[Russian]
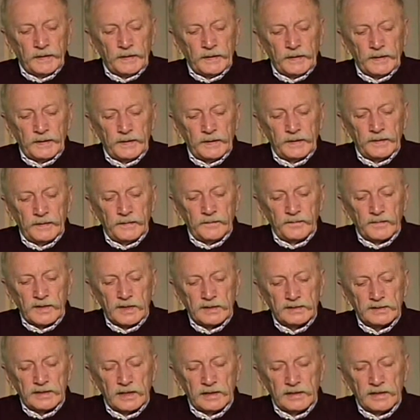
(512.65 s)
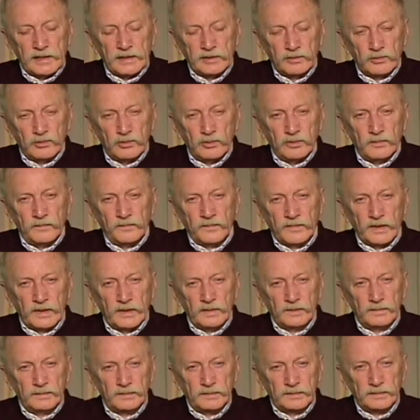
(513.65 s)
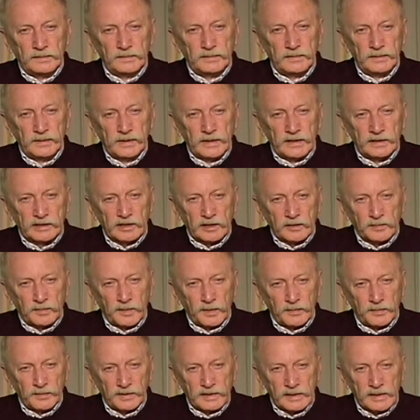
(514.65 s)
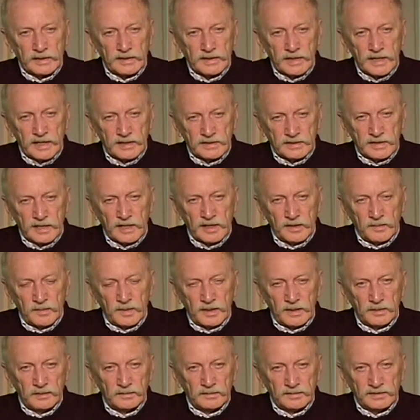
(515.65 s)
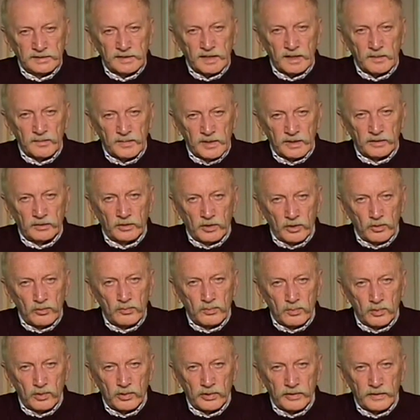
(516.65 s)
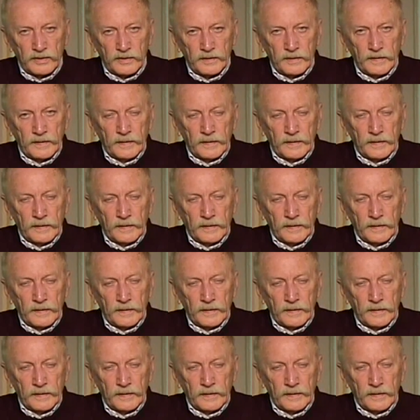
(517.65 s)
э, солянку э, этот препарат не занимал, сорбент любой,